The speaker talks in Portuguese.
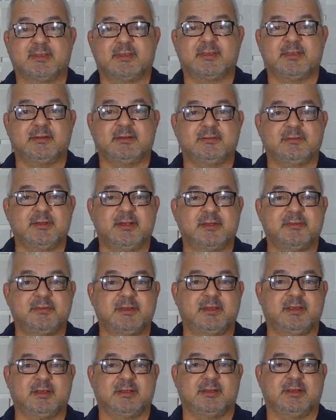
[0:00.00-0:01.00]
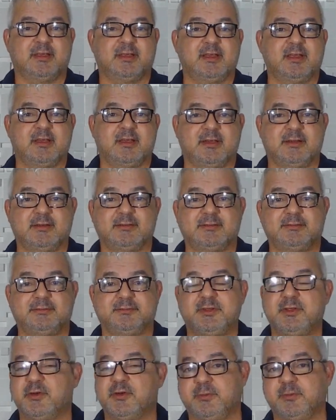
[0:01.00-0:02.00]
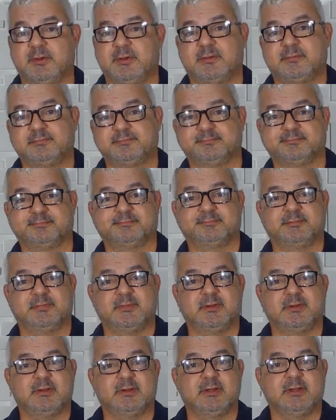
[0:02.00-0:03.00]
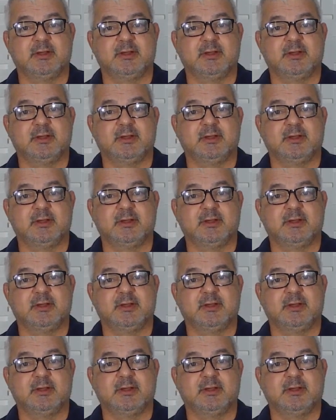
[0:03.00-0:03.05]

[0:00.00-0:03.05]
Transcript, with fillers: Que não haveria guerra nenhuma. Né?